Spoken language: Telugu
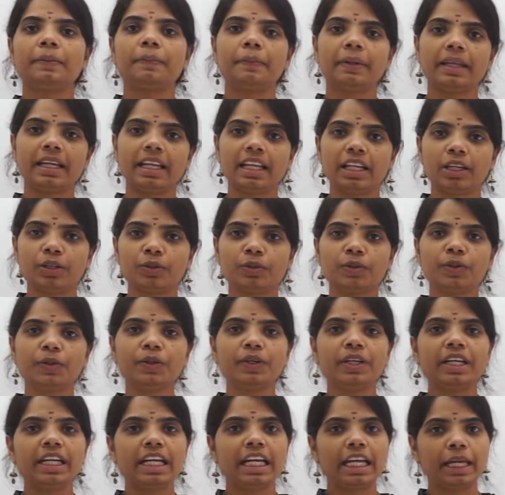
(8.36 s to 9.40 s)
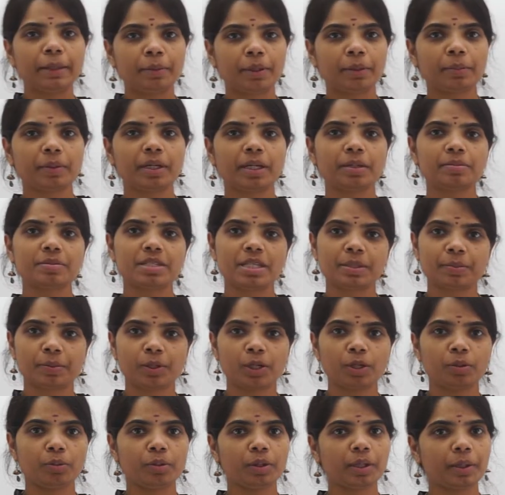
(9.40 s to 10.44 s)
పిల్లలు ఇప్పుడు మనం
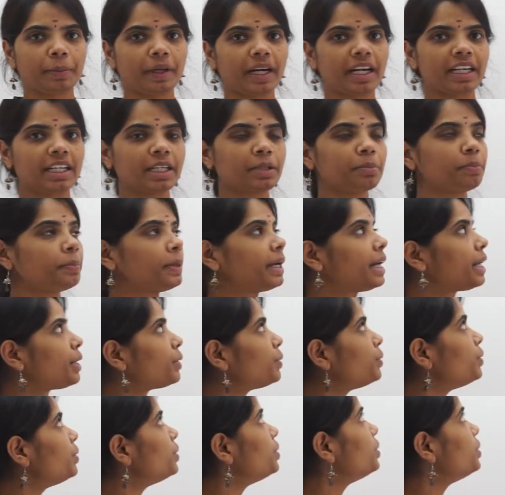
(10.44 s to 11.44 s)
చెప్పుకోబోయే పాఠం పేరు